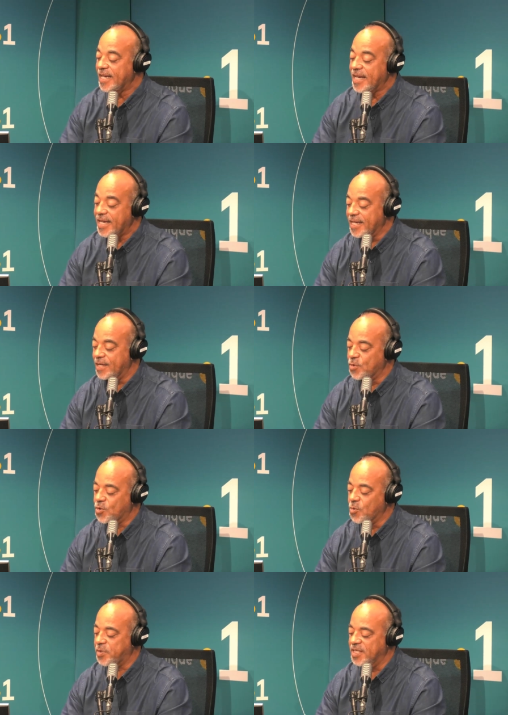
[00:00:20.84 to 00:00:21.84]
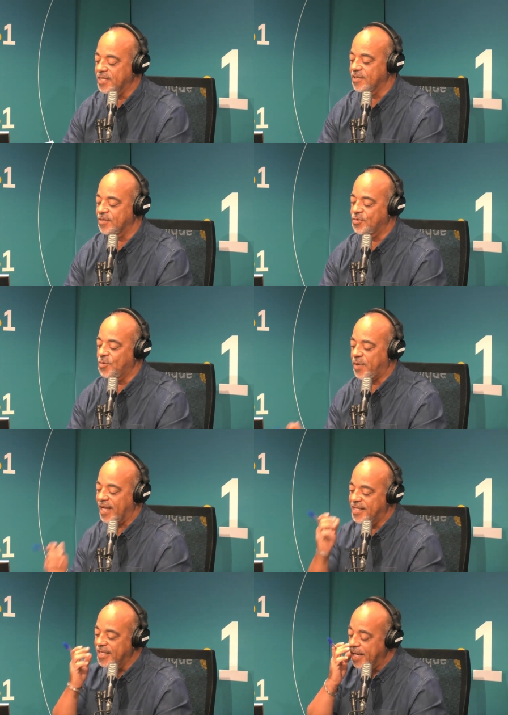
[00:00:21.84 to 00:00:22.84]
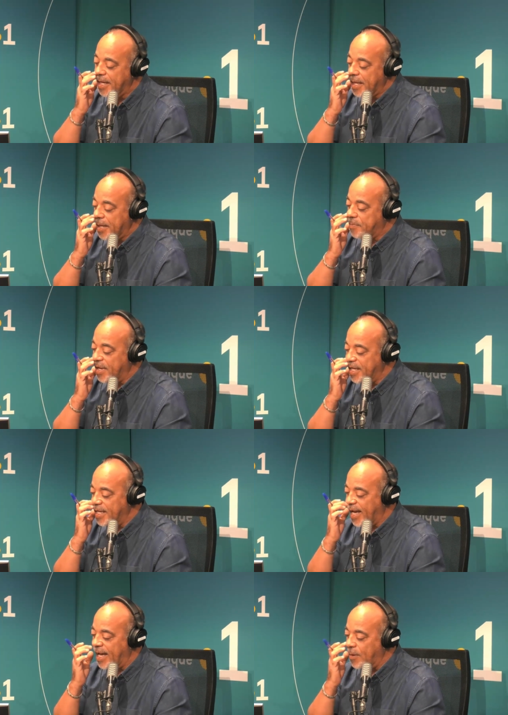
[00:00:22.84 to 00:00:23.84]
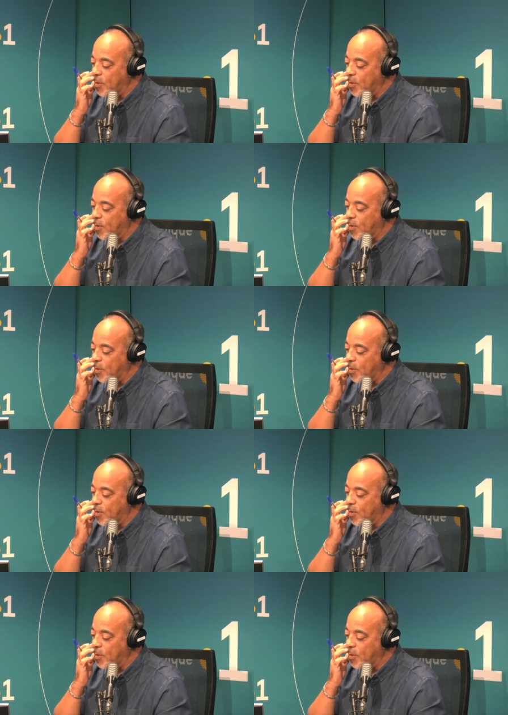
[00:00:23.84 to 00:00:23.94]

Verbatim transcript: et le coprésident du parti PIA.